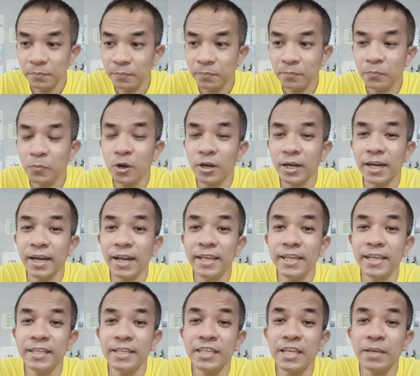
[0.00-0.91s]
บอกรายละ
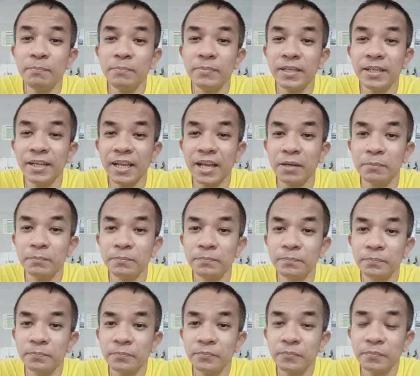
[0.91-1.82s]
เอียดยิบเลยครับ
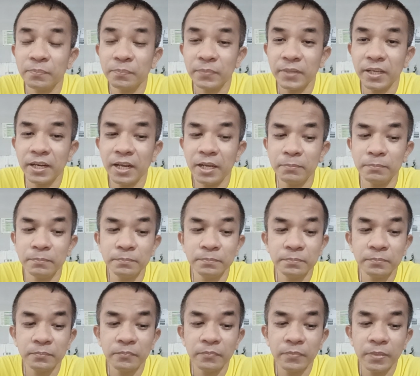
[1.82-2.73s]
นะครับ
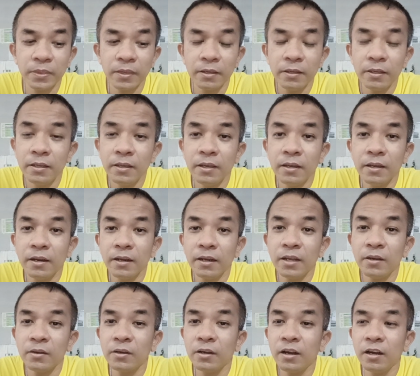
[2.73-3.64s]

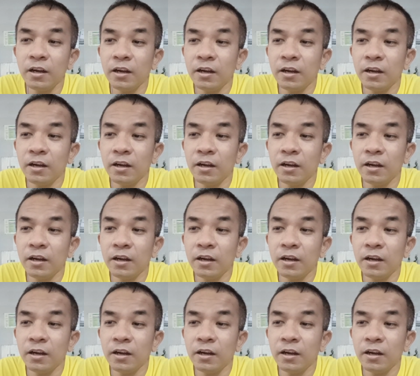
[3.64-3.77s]
แล้วก็